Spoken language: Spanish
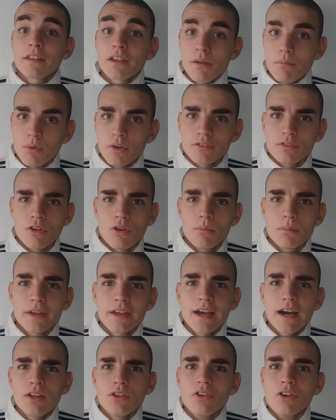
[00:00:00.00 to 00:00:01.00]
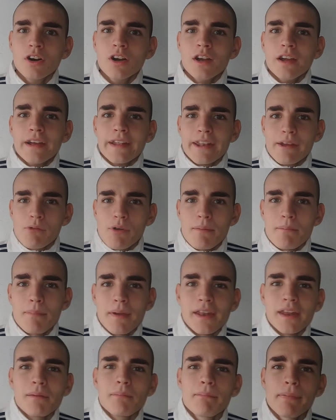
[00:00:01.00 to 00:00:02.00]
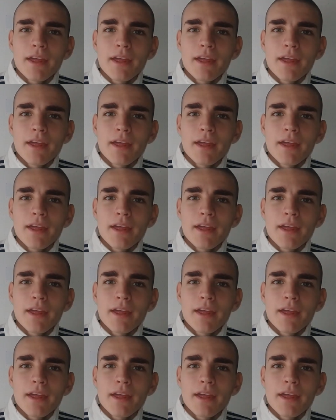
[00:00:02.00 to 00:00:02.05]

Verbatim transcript: tener puesto complicado de Buen Pérez.